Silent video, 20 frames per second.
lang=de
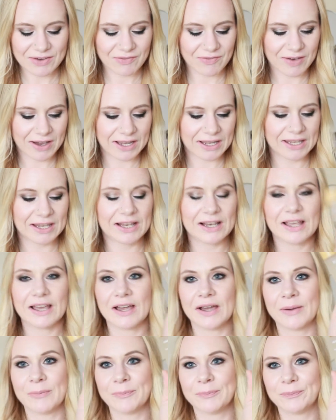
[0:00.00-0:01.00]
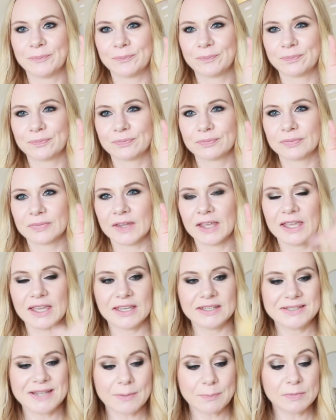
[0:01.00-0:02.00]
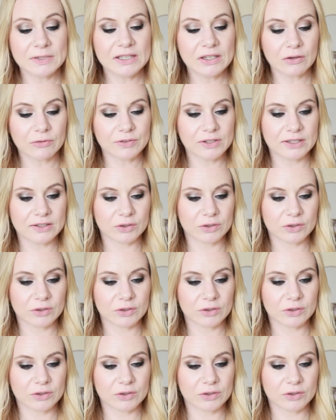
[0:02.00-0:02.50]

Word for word: Weil ähm, ich habe nie auf die